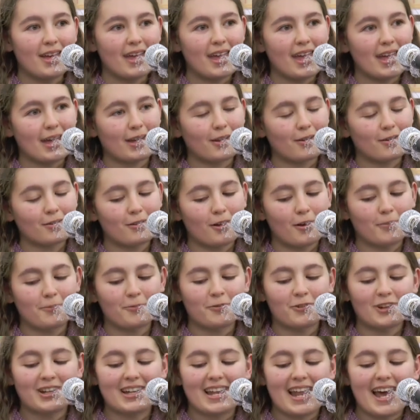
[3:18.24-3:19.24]
Er
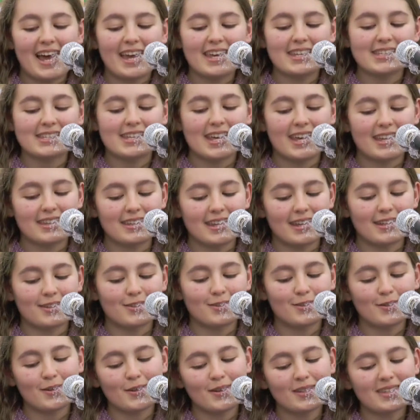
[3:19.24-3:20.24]
klopft leise an der
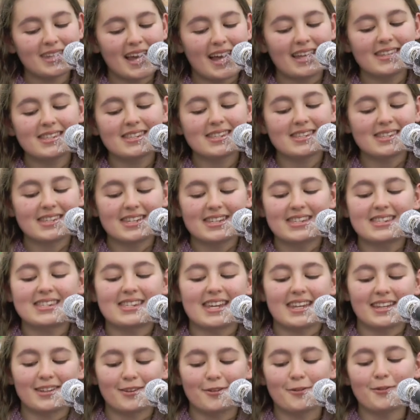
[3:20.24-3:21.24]
Tür, tanzen ist
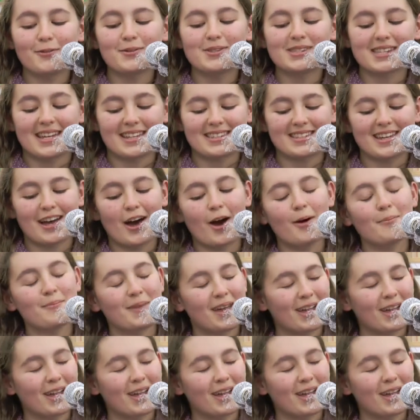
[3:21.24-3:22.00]
sein großer Traum.